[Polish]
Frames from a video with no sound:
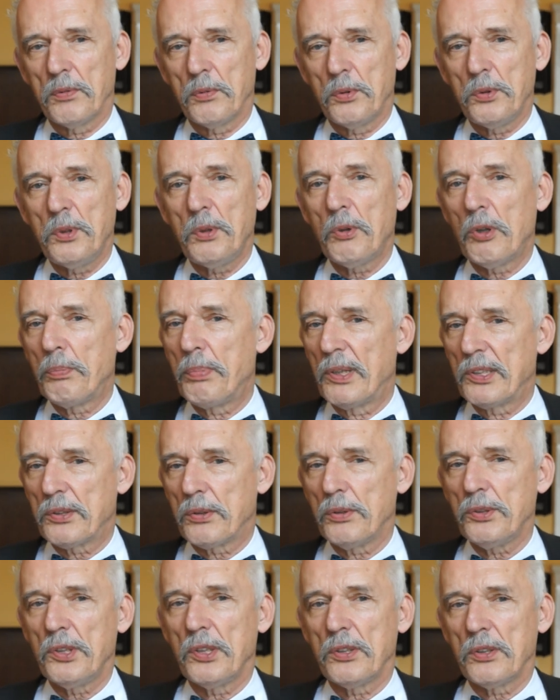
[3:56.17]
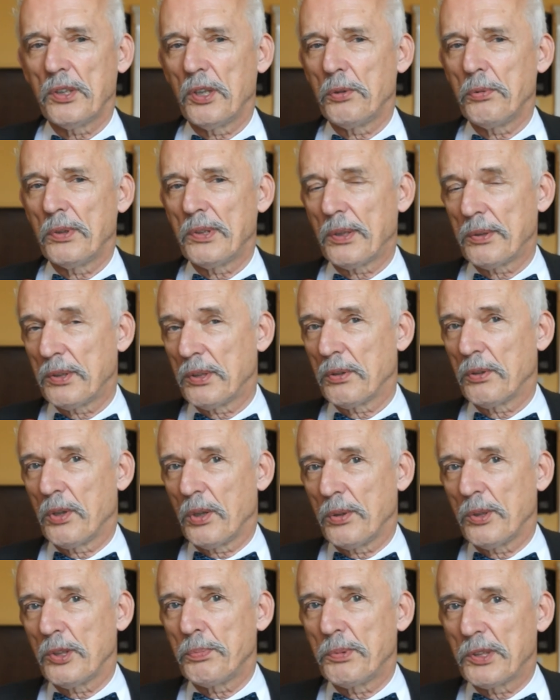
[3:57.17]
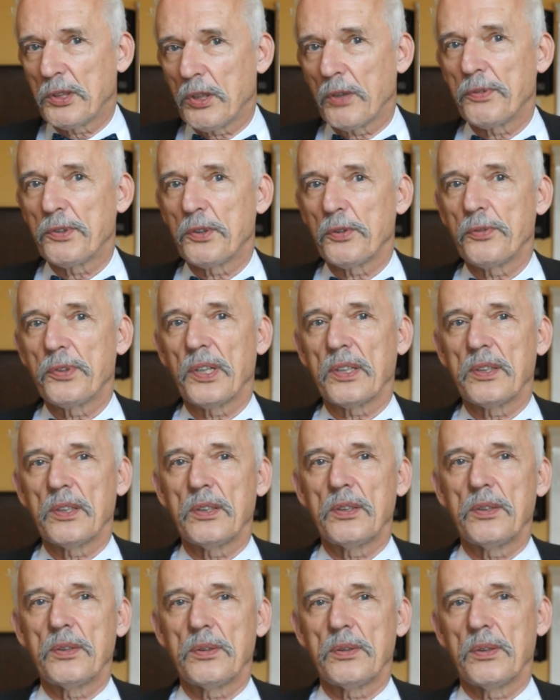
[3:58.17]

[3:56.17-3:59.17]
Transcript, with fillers: Unią Europejską się kieruje tak grono spiskowców takich